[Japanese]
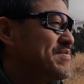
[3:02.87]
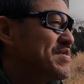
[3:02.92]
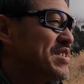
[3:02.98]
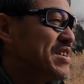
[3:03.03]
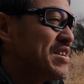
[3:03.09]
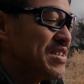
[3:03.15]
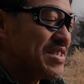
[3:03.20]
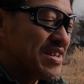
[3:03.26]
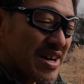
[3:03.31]
み
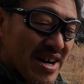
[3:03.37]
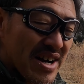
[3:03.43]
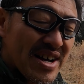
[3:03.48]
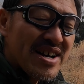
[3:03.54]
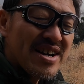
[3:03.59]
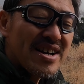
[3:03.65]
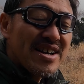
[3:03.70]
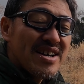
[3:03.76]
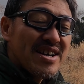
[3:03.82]
たいな、
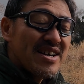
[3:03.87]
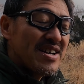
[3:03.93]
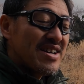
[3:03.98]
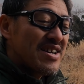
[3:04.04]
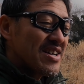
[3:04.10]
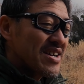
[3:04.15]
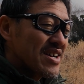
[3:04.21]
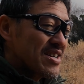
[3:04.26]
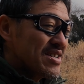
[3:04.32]

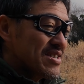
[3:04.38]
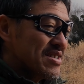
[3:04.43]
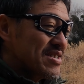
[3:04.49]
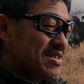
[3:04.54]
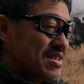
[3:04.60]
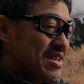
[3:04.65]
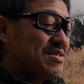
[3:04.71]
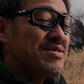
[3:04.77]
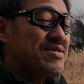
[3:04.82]

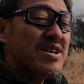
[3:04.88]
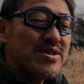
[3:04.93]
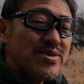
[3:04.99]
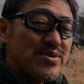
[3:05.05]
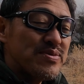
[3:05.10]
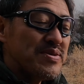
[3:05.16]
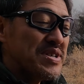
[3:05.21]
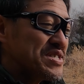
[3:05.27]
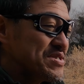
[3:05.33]

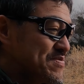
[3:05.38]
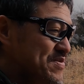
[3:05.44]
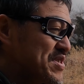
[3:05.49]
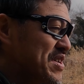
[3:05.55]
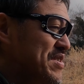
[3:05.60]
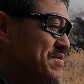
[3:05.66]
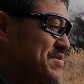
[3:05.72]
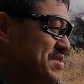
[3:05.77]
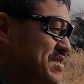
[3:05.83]
リアルカートのやつも
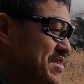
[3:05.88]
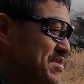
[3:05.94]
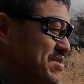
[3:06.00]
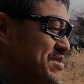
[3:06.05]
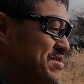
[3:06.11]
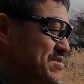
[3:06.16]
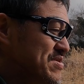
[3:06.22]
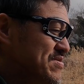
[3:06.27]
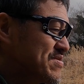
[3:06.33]
楽しかっ
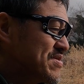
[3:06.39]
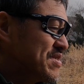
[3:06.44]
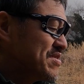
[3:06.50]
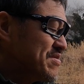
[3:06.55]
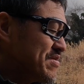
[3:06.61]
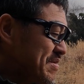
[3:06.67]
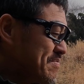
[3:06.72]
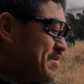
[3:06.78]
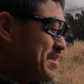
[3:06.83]
たりするけ
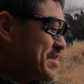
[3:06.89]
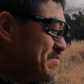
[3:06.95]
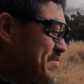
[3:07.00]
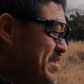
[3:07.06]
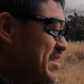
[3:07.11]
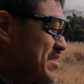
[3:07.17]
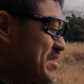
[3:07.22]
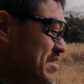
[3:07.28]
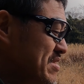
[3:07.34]
ど、やっぱり
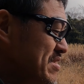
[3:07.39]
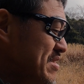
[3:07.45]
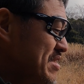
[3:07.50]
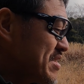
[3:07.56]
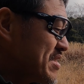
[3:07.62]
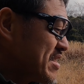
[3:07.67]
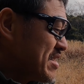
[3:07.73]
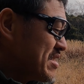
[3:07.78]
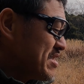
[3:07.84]
まあ、なん
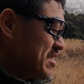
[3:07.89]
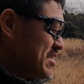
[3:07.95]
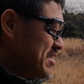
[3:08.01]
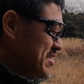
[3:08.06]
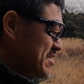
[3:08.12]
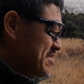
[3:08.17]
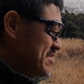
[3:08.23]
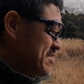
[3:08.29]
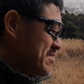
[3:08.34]
だかんだ
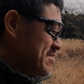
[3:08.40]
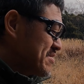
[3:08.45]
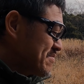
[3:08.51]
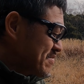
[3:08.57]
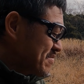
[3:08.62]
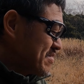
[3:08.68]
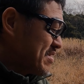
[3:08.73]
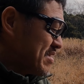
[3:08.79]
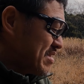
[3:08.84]
やっ
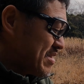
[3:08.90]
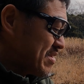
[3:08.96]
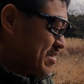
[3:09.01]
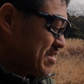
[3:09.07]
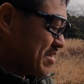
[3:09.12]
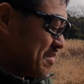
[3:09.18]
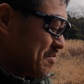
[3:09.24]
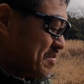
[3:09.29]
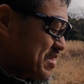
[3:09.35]

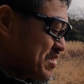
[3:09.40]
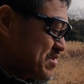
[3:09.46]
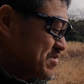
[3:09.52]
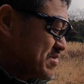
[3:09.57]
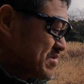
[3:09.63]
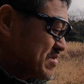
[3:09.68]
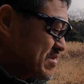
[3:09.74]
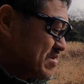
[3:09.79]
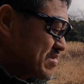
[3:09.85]
ぱり、
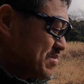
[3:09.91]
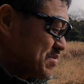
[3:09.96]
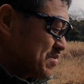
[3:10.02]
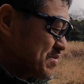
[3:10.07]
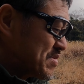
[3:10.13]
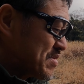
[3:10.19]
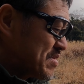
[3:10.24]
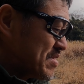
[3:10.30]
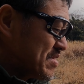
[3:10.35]
そ
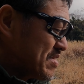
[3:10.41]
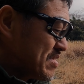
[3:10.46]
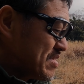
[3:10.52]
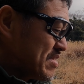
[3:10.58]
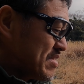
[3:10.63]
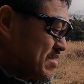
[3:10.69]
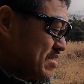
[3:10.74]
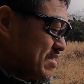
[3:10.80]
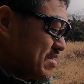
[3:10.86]
の、
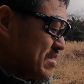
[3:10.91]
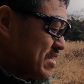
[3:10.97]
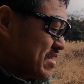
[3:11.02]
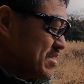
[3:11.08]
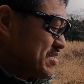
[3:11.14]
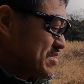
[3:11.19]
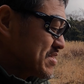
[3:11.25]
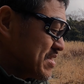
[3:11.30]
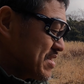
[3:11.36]

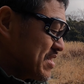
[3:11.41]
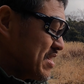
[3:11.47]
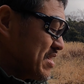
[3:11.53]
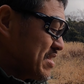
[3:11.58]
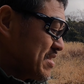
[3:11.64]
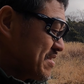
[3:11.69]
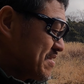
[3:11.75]
何ですかね、